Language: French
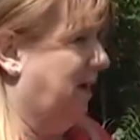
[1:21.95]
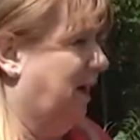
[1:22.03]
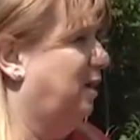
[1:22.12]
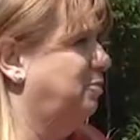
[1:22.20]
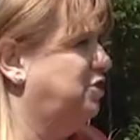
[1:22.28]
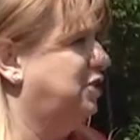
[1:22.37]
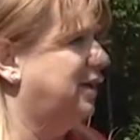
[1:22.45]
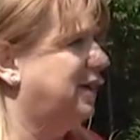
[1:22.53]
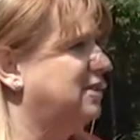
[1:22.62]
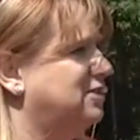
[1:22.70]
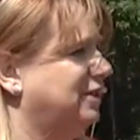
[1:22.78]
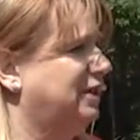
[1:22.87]
en
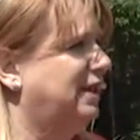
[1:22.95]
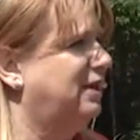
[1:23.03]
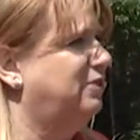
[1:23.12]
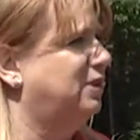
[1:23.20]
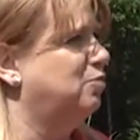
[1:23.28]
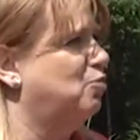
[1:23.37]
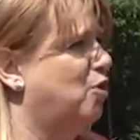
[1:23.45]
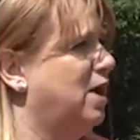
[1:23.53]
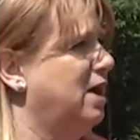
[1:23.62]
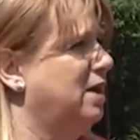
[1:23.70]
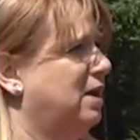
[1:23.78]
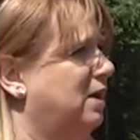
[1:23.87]
bigénérationnel avec moi,
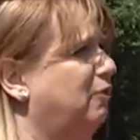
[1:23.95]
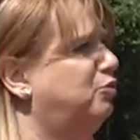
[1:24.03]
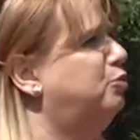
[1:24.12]
elle ne